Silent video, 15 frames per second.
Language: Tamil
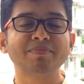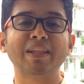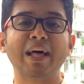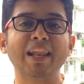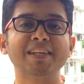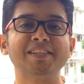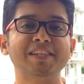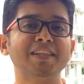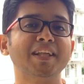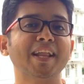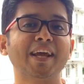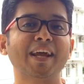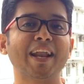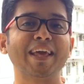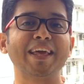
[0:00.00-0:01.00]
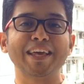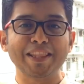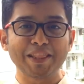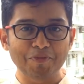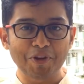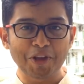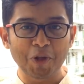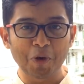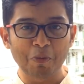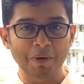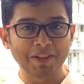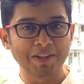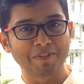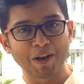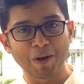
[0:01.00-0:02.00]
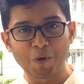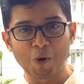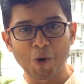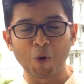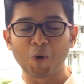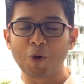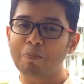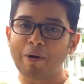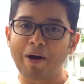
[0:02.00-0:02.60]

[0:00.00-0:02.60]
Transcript: நல்ல சிந்தனைகளை இந்த வீடியோ பதிவில் உங்களோடு